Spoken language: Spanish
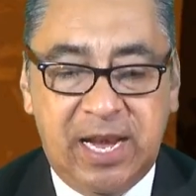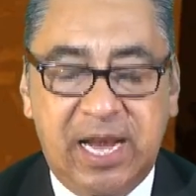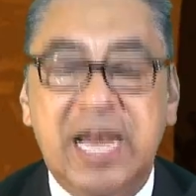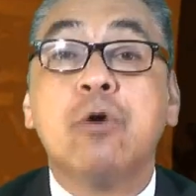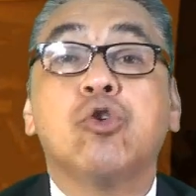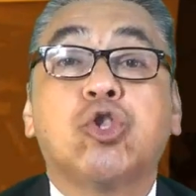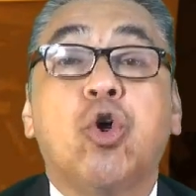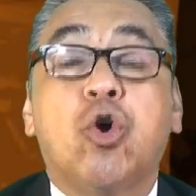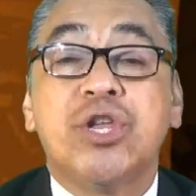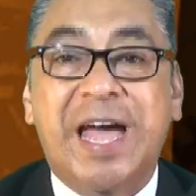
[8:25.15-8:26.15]
la
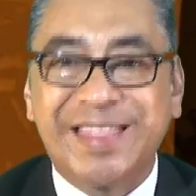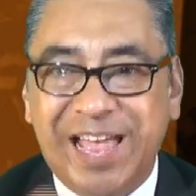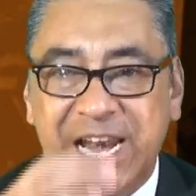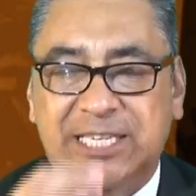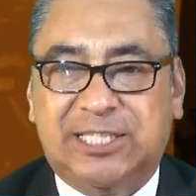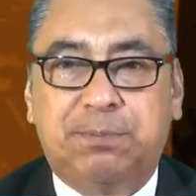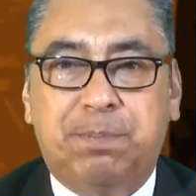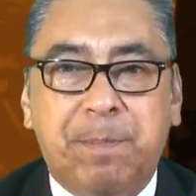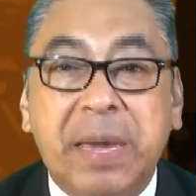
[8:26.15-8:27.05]
autoridad del Espíritu